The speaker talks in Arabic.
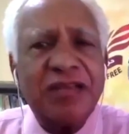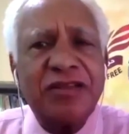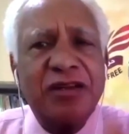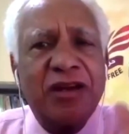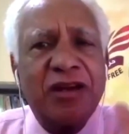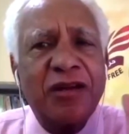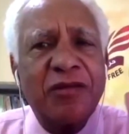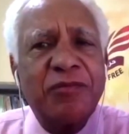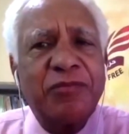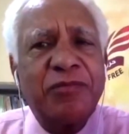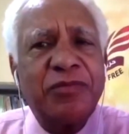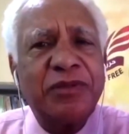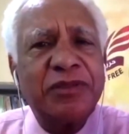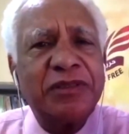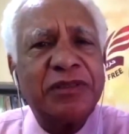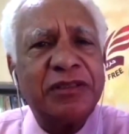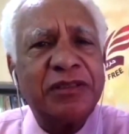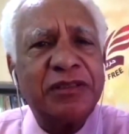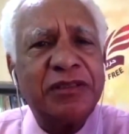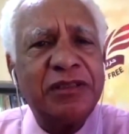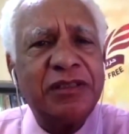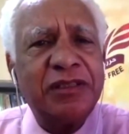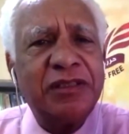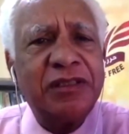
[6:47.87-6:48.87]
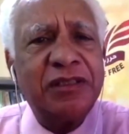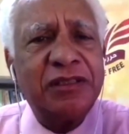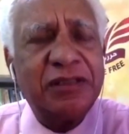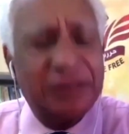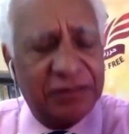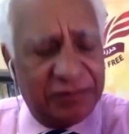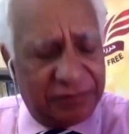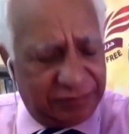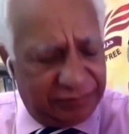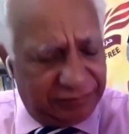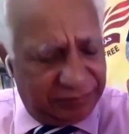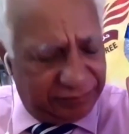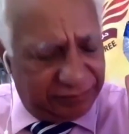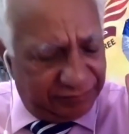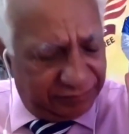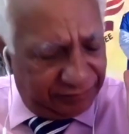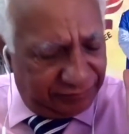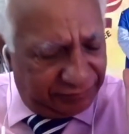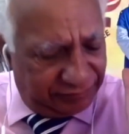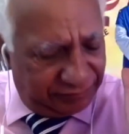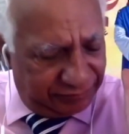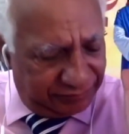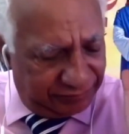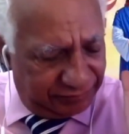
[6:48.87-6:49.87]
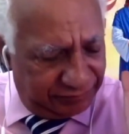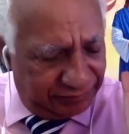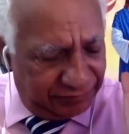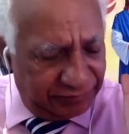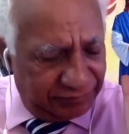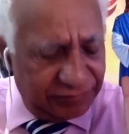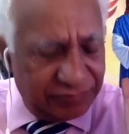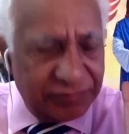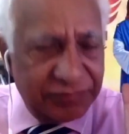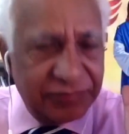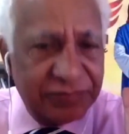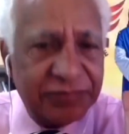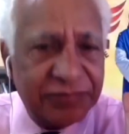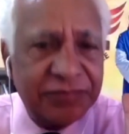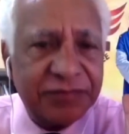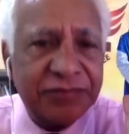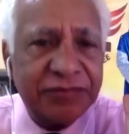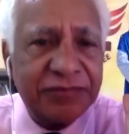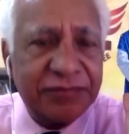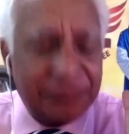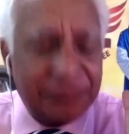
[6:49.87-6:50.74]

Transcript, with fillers: ساتر يا رب قلت له يا ابو قال لي يا ابني